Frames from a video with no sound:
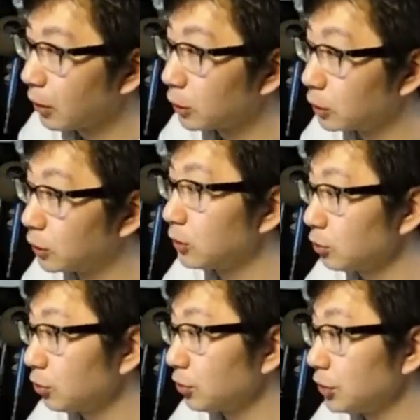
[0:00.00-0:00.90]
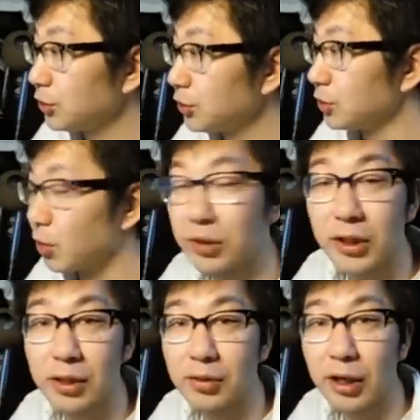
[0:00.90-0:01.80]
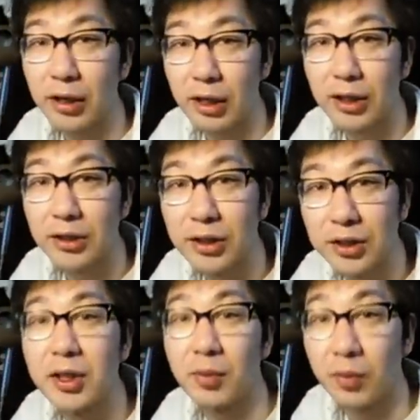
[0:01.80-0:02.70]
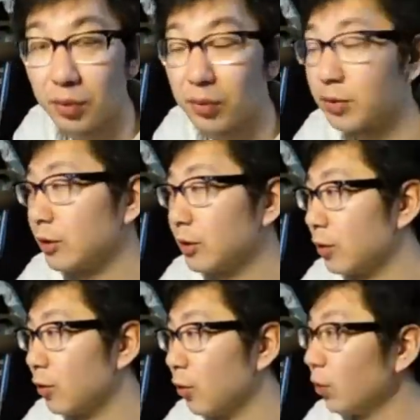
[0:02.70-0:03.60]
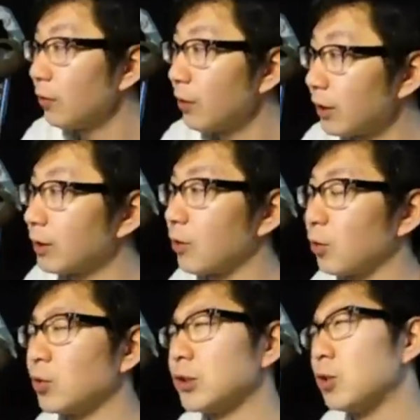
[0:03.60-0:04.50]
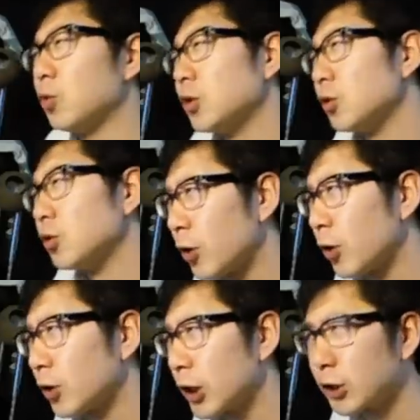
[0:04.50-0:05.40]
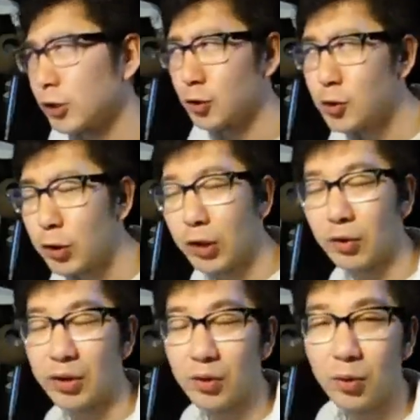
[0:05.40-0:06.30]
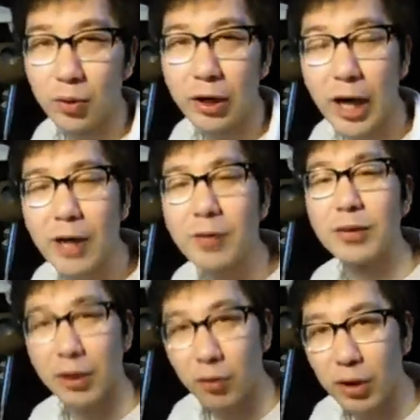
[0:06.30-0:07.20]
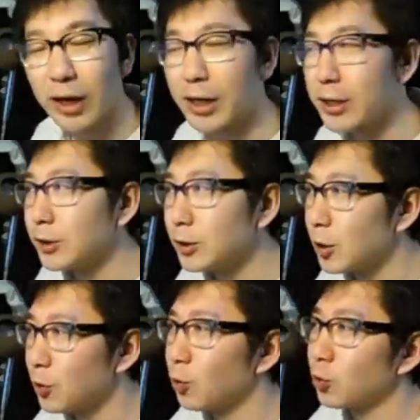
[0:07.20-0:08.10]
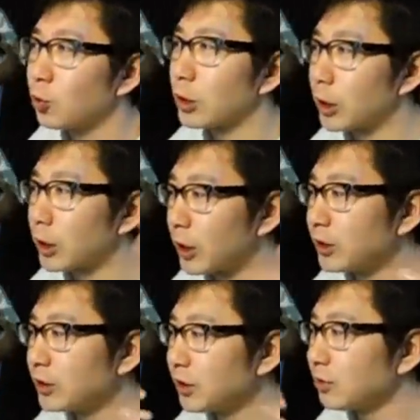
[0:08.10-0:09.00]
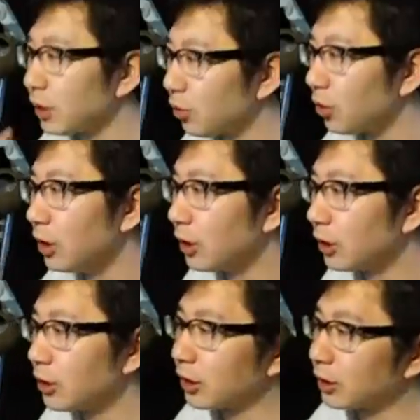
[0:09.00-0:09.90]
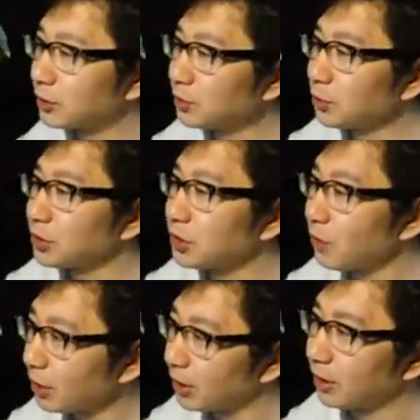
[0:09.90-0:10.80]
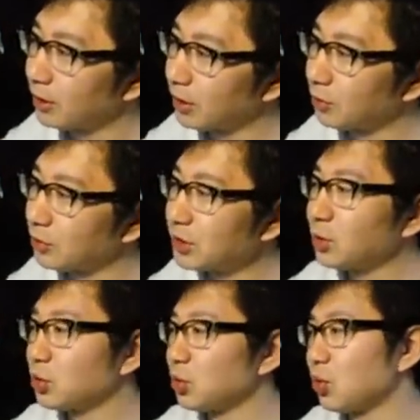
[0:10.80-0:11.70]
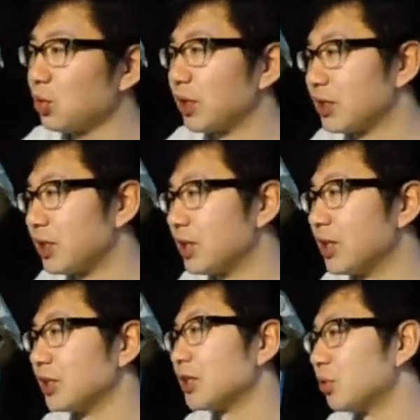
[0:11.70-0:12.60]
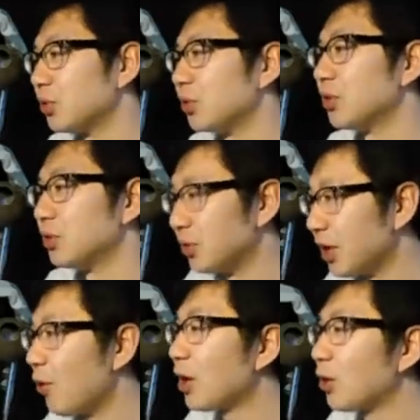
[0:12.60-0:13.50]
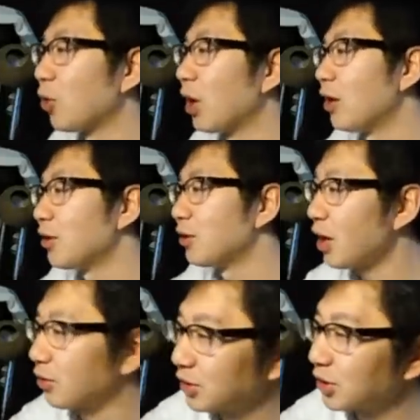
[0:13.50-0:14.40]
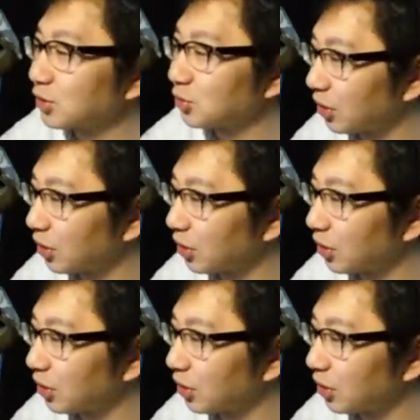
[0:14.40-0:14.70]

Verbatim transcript: ずっと24歳ぐらいな感じがしちゃうの。俺はなんか今年40代は39代とかいろいろなんかあるんだけど、カレーについてのいろいろとなんか感じてるんだけど、なんか自分より下はね、あの、一切年を取んない気がしちゃうっていう。あ、わかるほら、あるある、ある、来たでしょ、